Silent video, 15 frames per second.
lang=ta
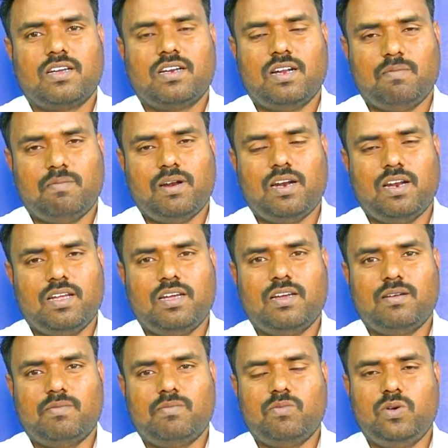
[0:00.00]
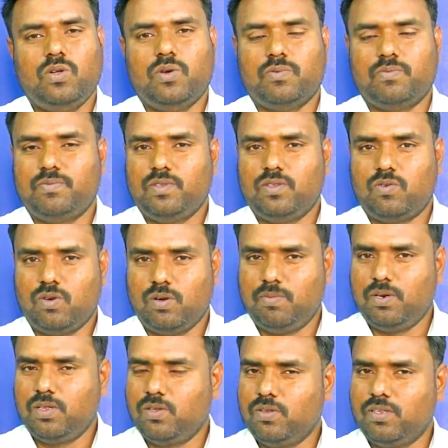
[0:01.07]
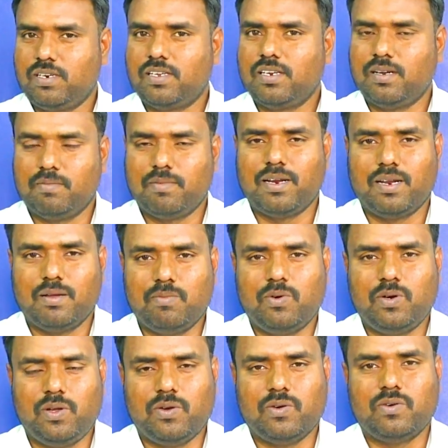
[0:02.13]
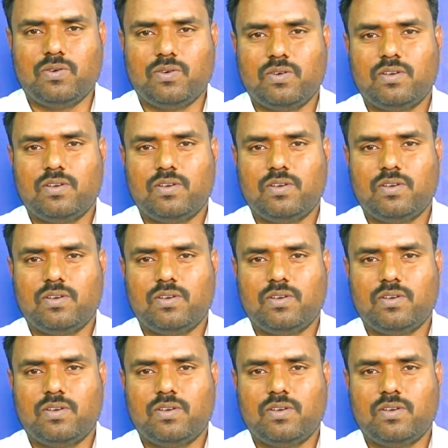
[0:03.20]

நம்மளால் முடியும் இது குணப்படுத்துவதற்கு நம்மளால் முடியும்